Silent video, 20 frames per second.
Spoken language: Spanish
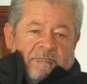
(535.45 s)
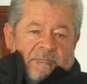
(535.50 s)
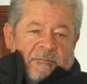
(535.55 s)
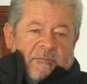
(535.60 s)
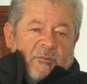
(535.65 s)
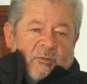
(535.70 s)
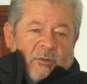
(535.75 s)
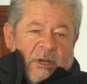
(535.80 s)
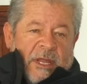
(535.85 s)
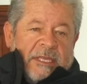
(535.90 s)

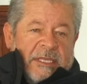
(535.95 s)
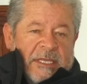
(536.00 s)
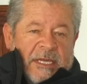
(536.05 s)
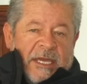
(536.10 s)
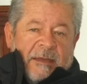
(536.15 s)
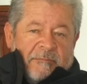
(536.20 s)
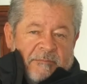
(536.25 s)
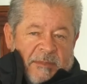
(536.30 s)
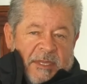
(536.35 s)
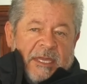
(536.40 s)
una
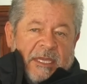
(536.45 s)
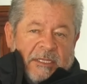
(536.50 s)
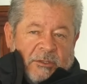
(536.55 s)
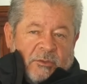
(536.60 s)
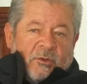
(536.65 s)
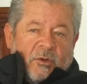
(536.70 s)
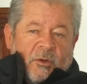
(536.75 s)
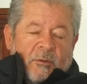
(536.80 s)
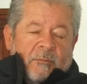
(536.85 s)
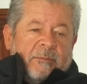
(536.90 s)
hija mía,
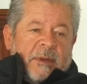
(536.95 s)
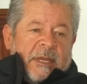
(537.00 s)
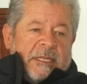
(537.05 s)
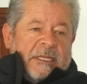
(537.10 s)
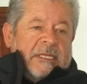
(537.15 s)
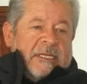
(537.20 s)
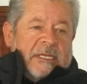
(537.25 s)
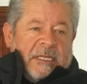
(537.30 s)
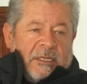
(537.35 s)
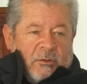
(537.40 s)
su
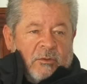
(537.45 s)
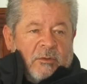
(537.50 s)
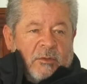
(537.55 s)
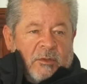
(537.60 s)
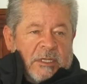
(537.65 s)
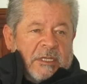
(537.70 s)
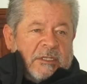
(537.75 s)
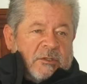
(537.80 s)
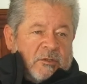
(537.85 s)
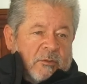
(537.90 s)
compañera,
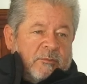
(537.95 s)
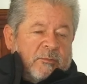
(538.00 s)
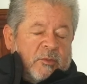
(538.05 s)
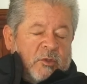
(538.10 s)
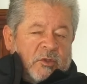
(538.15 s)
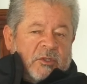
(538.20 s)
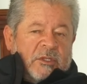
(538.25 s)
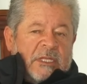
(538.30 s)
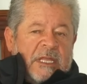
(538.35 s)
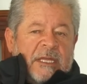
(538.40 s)
tuvo que
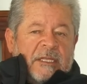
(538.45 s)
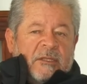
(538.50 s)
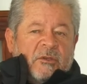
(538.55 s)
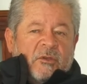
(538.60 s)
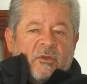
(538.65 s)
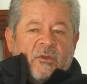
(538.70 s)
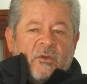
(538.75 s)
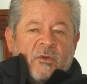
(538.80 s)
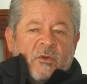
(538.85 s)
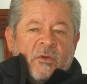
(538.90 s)
soportar
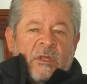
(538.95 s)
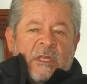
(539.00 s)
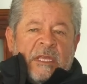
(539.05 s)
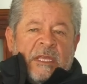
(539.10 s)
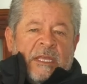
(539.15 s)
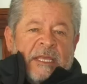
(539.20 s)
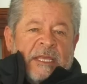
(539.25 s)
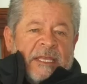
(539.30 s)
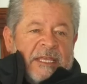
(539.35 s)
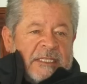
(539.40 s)
todo
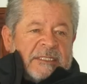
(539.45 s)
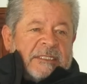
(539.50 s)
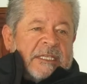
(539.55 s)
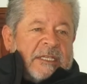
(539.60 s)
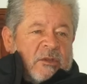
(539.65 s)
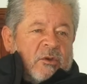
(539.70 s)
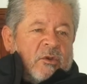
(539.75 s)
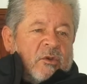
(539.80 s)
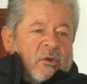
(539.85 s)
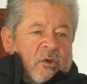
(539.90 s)
ese
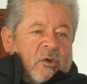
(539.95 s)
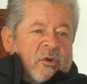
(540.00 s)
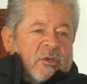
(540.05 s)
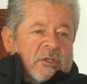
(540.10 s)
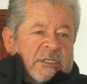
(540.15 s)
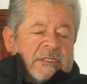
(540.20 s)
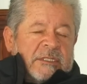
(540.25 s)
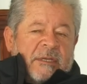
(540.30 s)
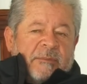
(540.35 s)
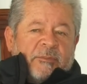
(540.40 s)

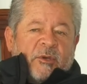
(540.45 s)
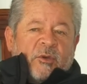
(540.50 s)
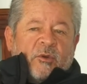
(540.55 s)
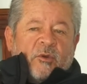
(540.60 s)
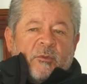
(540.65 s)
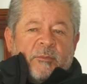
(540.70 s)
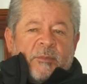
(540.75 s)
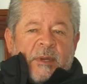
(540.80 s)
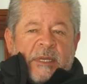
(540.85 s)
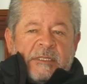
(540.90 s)
dolor, esa
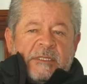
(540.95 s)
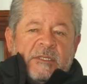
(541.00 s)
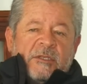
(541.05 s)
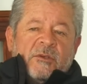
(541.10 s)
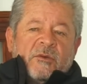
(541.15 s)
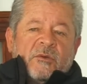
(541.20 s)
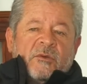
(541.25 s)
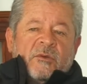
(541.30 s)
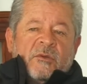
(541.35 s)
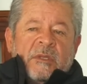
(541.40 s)

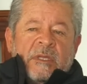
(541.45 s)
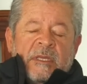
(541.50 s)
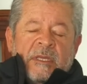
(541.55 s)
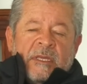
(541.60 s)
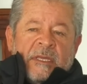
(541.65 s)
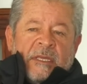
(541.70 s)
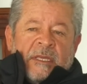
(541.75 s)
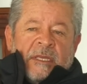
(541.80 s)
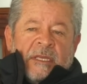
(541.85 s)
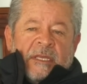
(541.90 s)
preocupación.
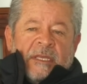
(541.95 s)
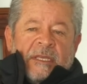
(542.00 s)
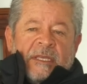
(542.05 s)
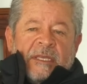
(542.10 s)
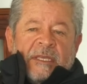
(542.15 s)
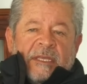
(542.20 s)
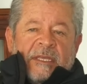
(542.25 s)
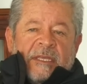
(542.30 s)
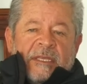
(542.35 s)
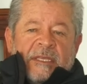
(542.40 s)

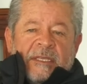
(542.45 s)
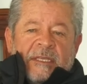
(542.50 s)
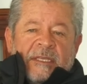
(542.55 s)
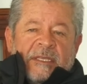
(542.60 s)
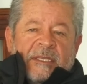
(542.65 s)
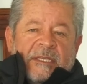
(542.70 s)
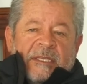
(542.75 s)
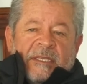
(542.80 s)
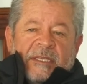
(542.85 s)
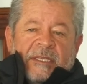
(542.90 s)
Eh,
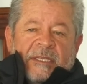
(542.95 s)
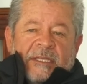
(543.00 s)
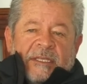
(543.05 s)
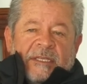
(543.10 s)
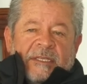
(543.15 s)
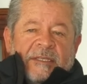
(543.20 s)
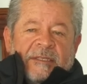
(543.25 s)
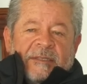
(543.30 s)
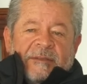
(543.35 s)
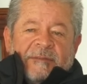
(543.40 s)

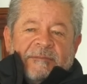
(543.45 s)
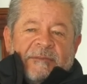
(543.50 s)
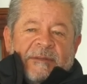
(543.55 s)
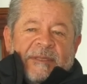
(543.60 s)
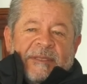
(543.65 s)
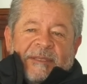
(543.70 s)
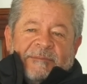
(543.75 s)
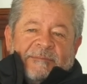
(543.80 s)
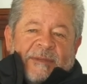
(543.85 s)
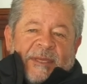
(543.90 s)

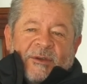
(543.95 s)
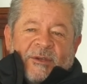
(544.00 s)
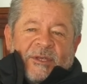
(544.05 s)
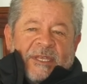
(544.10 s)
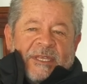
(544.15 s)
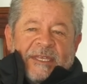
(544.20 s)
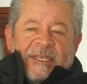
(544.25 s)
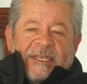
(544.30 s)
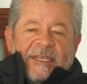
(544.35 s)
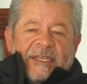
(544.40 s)
y, veo
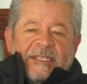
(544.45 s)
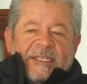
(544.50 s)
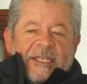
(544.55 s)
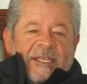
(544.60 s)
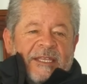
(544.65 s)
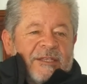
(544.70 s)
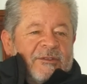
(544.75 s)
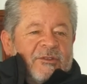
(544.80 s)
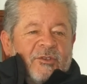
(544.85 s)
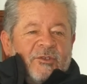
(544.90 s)

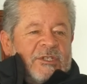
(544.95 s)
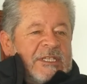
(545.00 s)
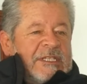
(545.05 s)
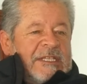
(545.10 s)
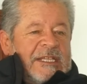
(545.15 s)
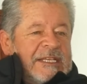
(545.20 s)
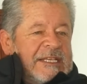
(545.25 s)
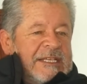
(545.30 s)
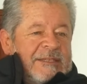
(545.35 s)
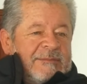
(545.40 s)
que no
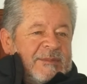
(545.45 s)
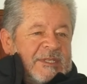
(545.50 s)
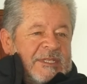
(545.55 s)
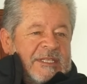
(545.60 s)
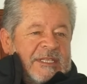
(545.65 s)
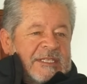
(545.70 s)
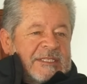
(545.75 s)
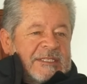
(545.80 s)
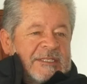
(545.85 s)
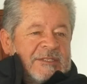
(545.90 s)
tienen
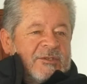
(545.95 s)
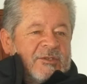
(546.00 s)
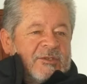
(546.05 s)
límites, no